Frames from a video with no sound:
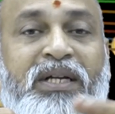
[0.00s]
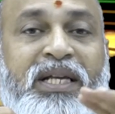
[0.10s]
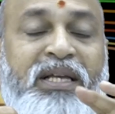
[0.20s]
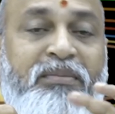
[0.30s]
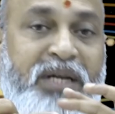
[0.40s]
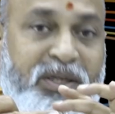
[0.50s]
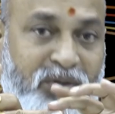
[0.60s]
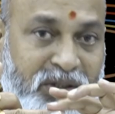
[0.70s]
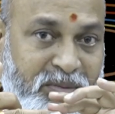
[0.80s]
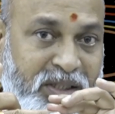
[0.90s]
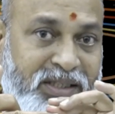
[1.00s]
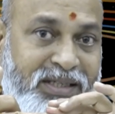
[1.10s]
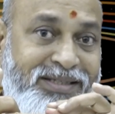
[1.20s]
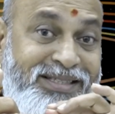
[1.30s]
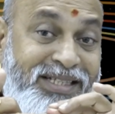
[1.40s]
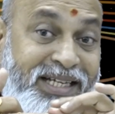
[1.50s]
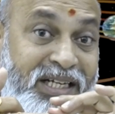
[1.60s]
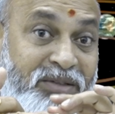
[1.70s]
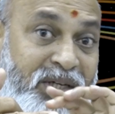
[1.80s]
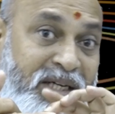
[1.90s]
లేదా మరి కొంతమందికి
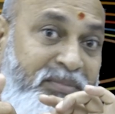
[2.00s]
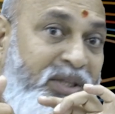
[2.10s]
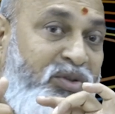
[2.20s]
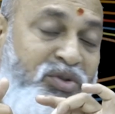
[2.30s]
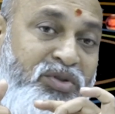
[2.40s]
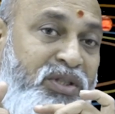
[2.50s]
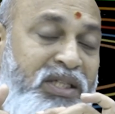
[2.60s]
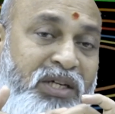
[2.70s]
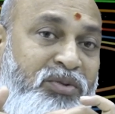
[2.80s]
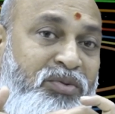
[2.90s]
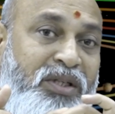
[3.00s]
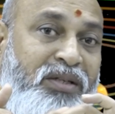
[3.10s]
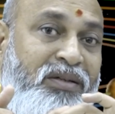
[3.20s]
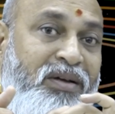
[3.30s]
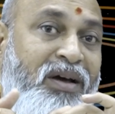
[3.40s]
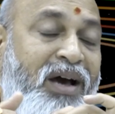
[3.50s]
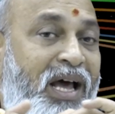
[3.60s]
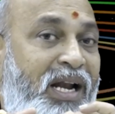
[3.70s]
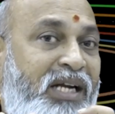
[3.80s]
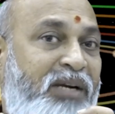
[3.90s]
స్త్రీల ద్వారా ఇబ్బంది వస్తుంది అంటూ ఉంటారు
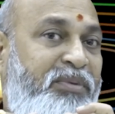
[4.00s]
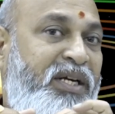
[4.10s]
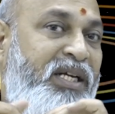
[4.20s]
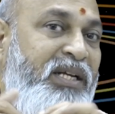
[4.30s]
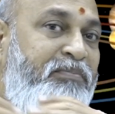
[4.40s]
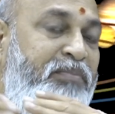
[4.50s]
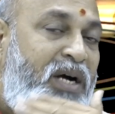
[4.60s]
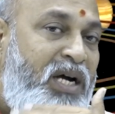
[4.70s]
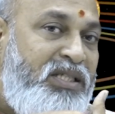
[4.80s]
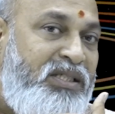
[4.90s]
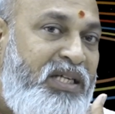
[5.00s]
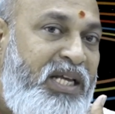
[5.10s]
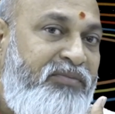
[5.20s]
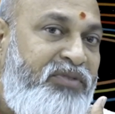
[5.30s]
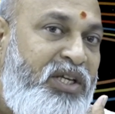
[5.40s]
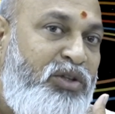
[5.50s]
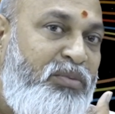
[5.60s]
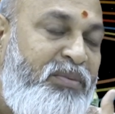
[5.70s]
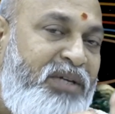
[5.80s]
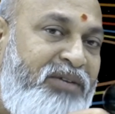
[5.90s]
అలాంటప్పుడు ఏంటి పాస్ట్ లైఫ్ ఏదో
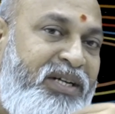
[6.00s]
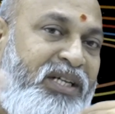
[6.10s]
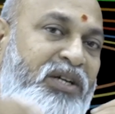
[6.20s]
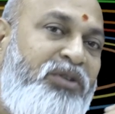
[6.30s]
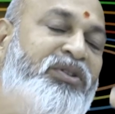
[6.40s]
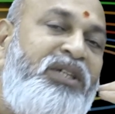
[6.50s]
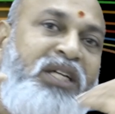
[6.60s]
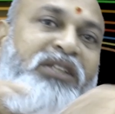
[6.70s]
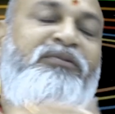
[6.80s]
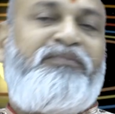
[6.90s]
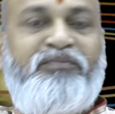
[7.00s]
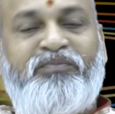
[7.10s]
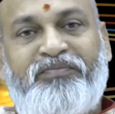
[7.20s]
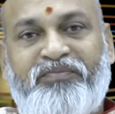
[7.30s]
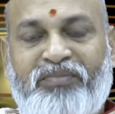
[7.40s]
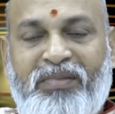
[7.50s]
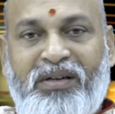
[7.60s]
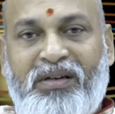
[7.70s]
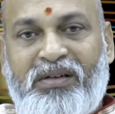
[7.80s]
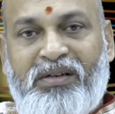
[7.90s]
మిమ్మల్ని వెంటాడుతుందని అర్థం
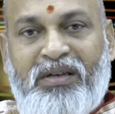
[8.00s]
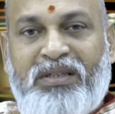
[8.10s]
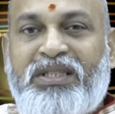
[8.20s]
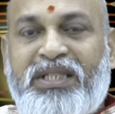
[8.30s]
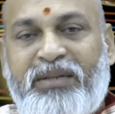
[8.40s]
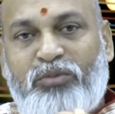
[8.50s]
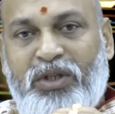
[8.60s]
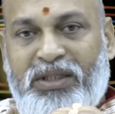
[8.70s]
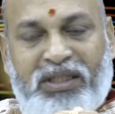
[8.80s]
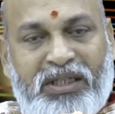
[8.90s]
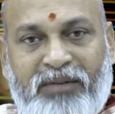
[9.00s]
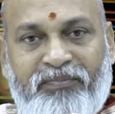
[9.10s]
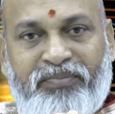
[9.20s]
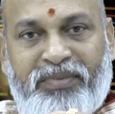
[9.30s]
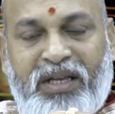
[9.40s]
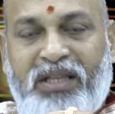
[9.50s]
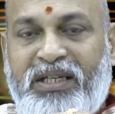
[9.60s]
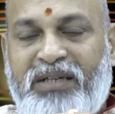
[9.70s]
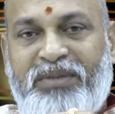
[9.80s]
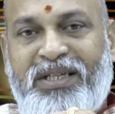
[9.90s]
స్త్రీ మూలకంగా
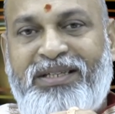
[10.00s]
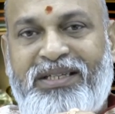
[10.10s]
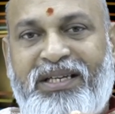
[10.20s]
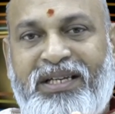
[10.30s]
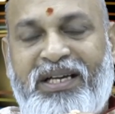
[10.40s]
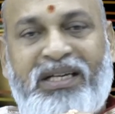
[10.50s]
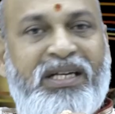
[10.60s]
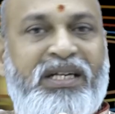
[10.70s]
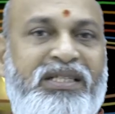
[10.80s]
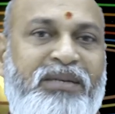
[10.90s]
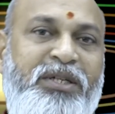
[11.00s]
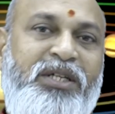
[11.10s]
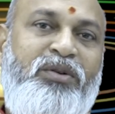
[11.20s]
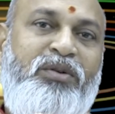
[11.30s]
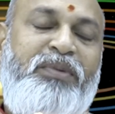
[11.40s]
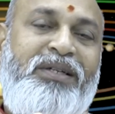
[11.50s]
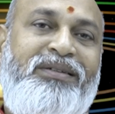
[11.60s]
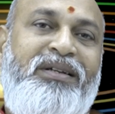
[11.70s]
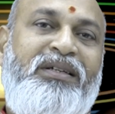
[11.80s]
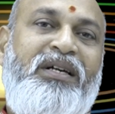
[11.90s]
అందుకని మీరు ఏం చేయాలి అట్లాంటి సమయంలో
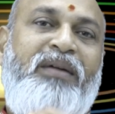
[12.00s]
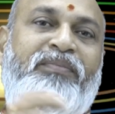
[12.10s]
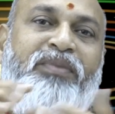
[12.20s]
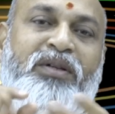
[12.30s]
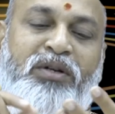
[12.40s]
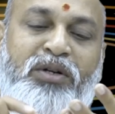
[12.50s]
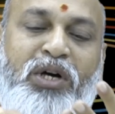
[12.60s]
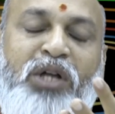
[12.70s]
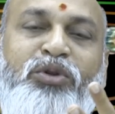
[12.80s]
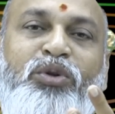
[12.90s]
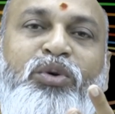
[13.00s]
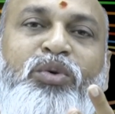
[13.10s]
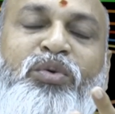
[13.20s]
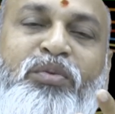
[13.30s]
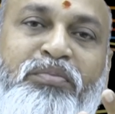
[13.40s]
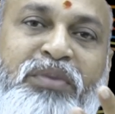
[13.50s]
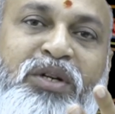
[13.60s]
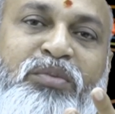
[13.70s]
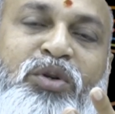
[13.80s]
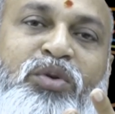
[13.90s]
పర్టికులర్గా కందులు
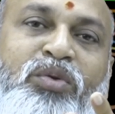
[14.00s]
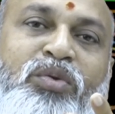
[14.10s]
మినుములు